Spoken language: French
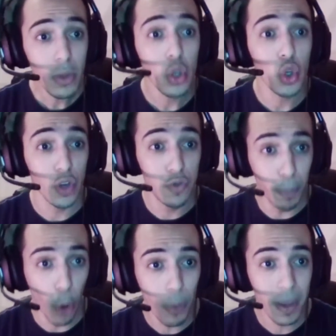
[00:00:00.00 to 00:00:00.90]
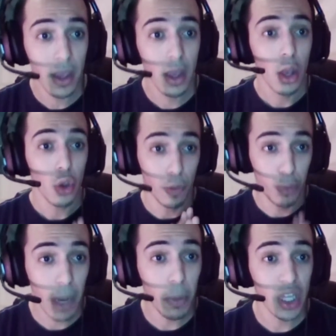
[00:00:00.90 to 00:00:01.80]
Je vous promets que
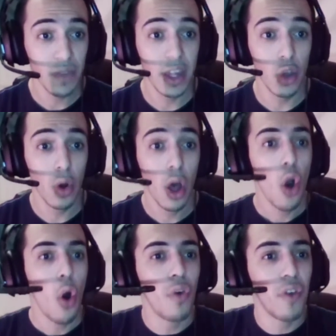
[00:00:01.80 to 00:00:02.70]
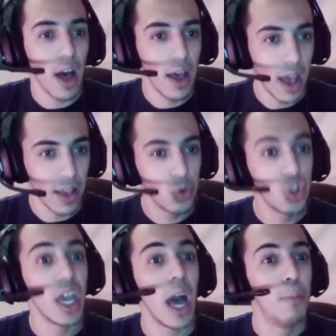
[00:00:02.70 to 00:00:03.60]
pour la prochaine vidéo, on fera un
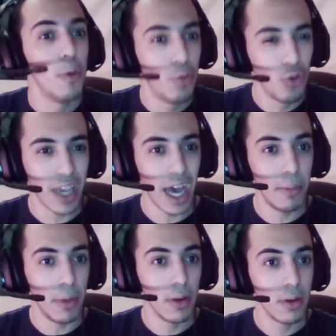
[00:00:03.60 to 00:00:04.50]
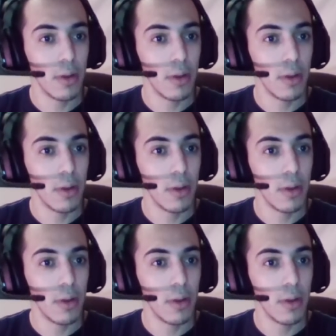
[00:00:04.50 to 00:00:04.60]
sujet un peu plus calme,